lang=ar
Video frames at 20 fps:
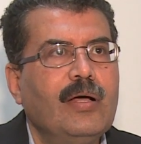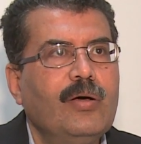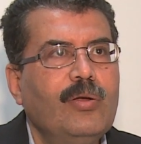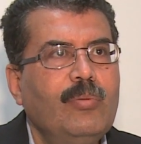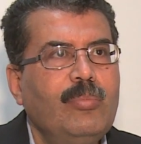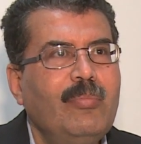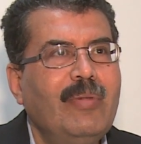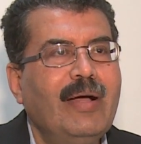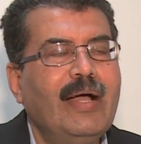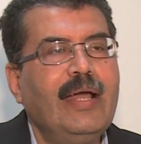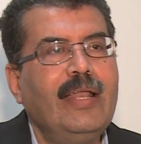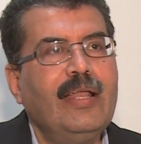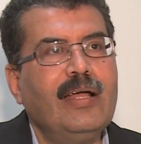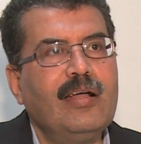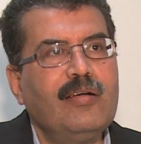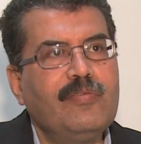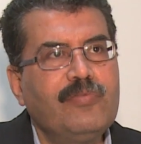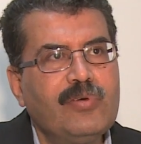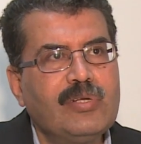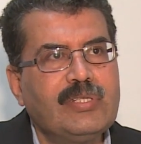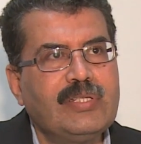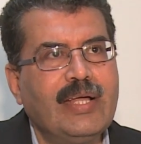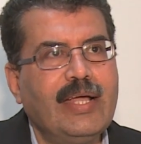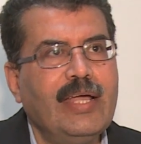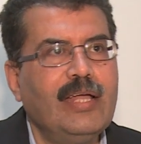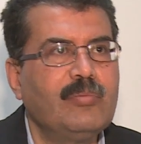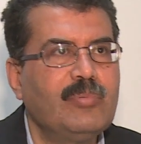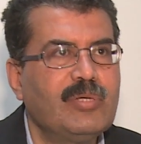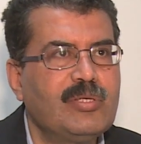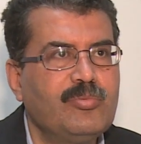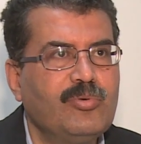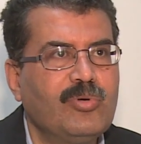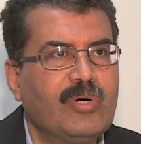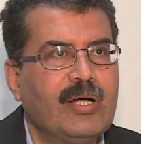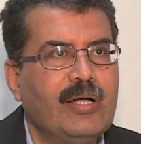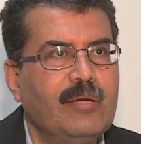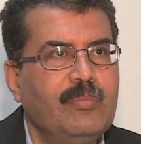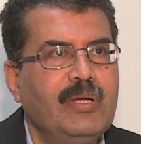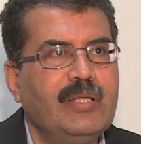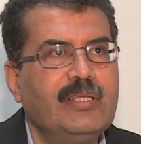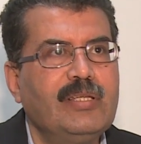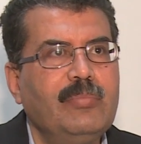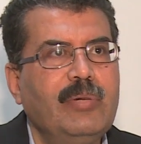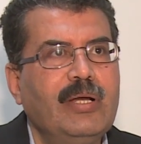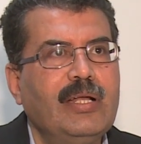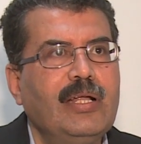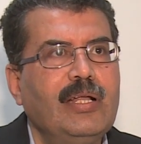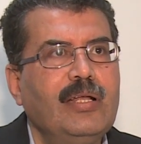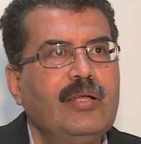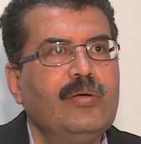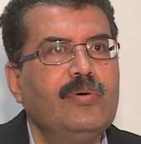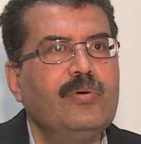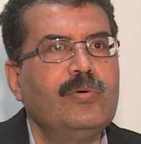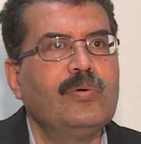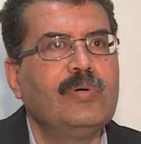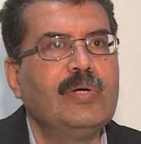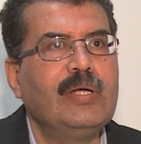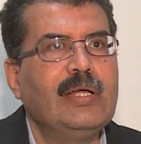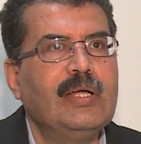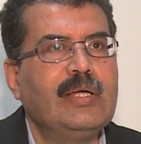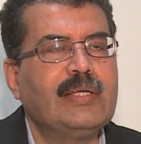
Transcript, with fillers: ربما خلق فرصة غير مسبوقة باعتبار أنه